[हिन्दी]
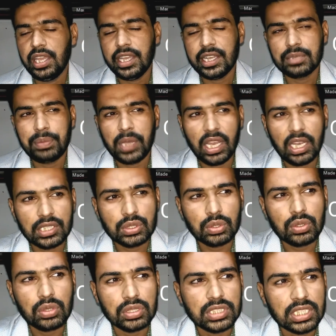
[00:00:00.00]
एक पहले
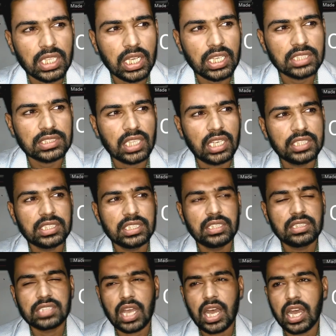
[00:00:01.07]
दुख होता था कि चले जी
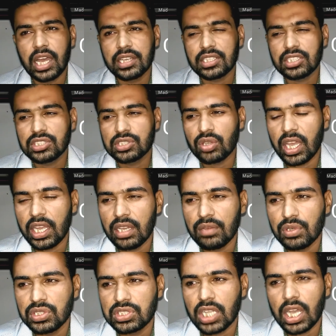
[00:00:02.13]
इंसान की जो है ना
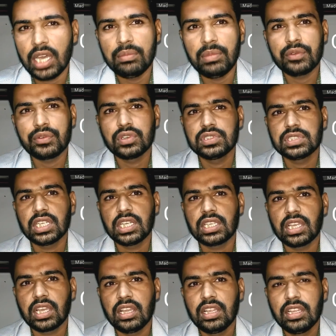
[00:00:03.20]
वो जान महफूज
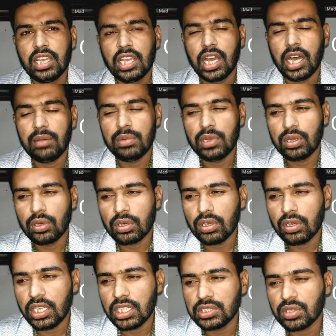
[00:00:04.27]
नहीं है अब
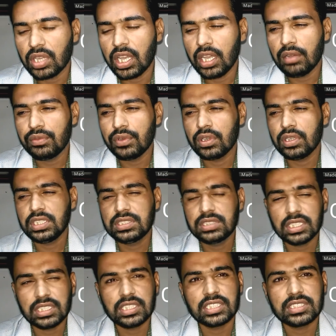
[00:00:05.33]
लोगों ने जो है वो
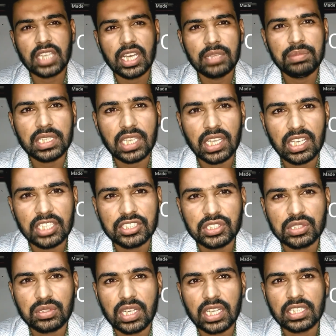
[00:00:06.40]
इज्जत के साथ भी खेलना
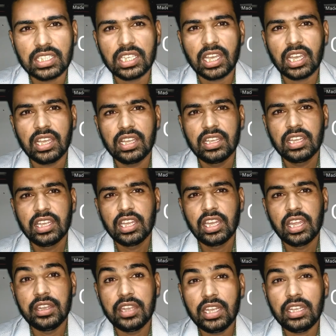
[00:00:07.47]
शुरू कर दिया है
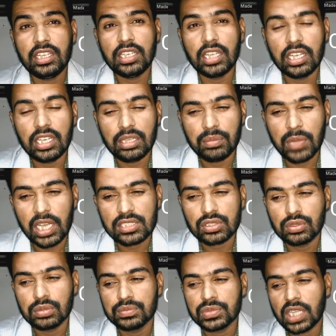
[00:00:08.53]
नन्नी नन्नी
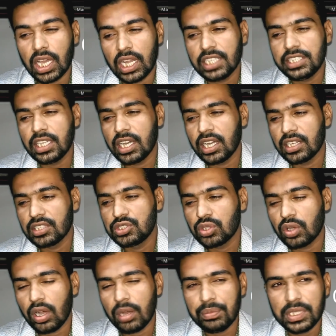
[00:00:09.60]
मासूम कलियां
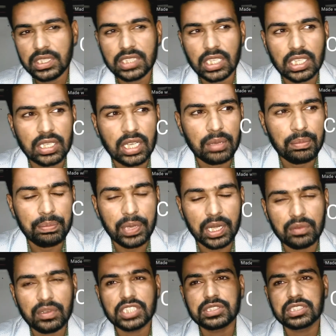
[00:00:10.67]
जो अभी तक
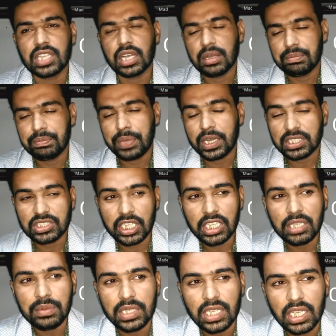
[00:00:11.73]
परवरिश
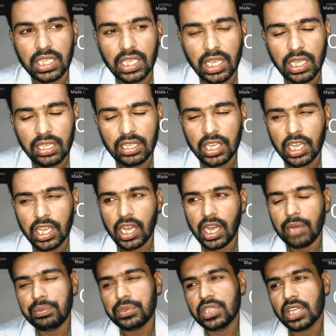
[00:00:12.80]
चढ़ी भी नहीं है
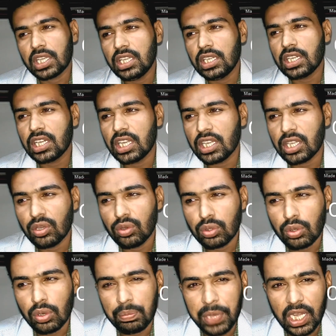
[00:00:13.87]
आप यकीन करें कि
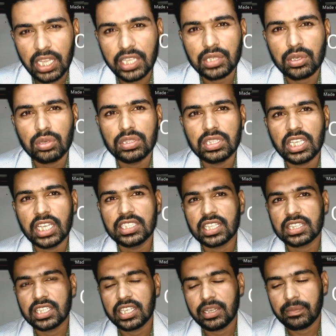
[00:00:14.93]
उनको पहले ही रौन दिया
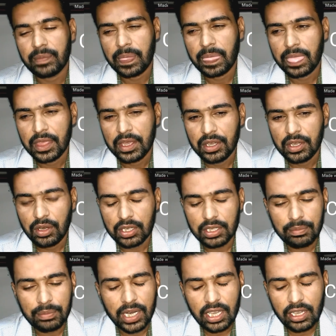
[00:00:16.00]
जाता है और
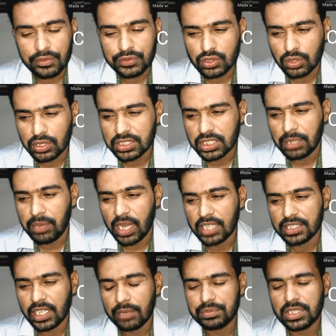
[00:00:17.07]
ये बड़े अफसोस की
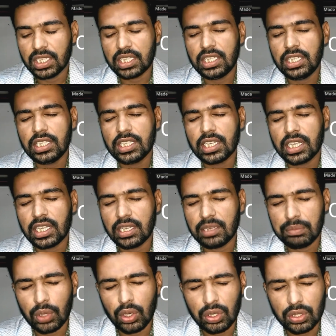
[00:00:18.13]
बात है आप यकीन
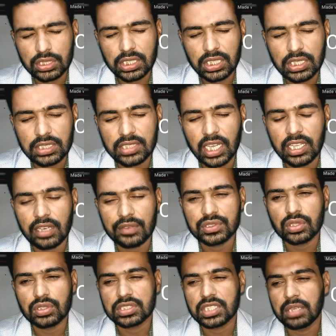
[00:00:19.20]
करें बहुत ही ज़्यादा
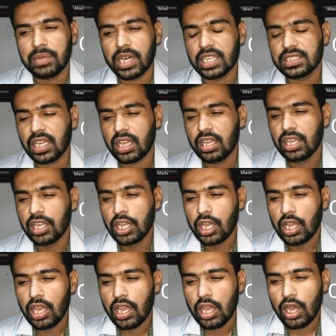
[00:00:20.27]
अफसोस की बात है
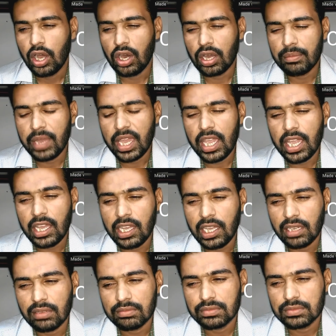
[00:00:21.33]
और
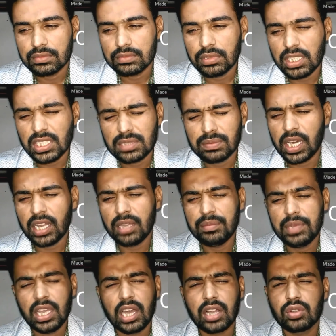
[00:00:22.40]
मैं इस बारे
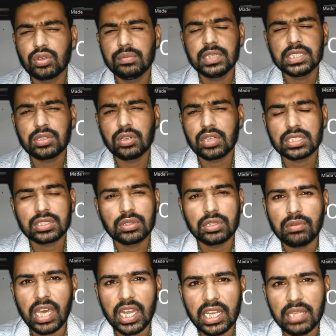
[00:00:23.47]
में हकूमत को
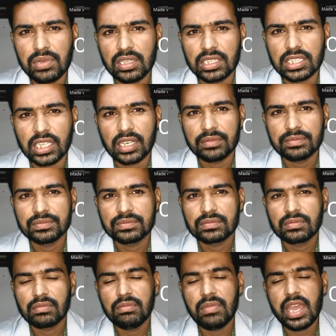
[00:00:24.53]
कसूरवार नहीं बोलता
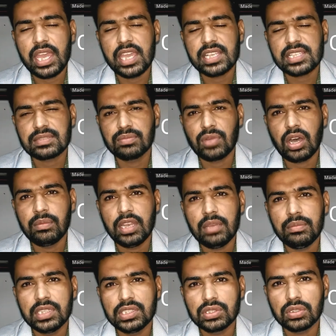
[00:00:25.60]
मैं इस
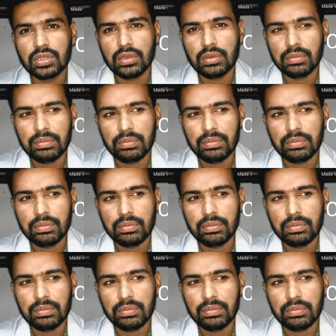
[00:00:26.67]
मामले में जो